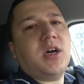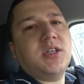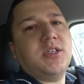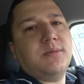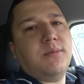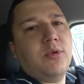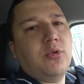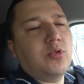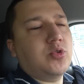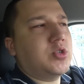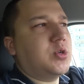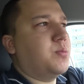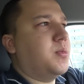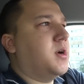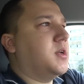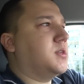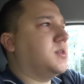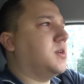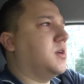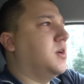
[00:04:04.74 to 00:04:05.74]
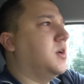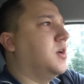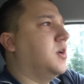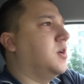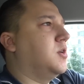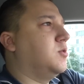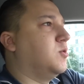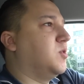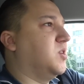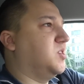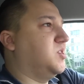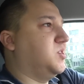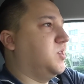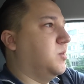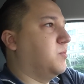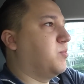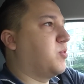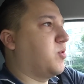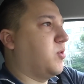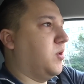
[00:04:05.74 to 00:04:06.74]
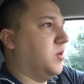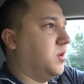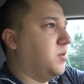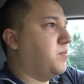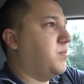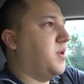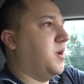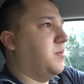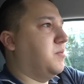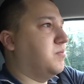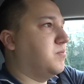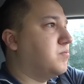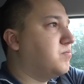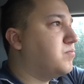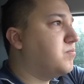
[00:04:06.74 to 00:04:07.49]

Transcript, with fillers: хотя могу ошибаться. Но на 7 Pro она прям